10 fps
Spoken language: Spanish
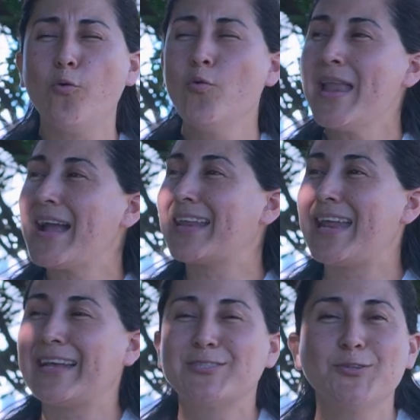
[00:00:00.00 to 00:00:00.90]
una
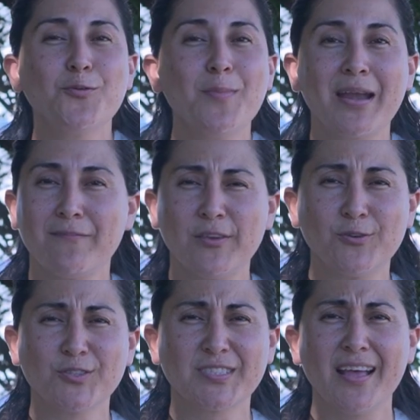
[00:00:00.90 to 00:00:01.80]
creación
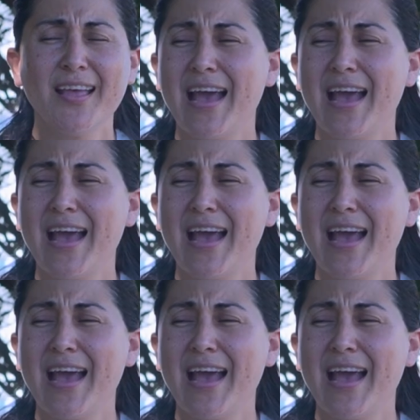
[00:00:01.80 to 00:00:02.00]
maravillosa,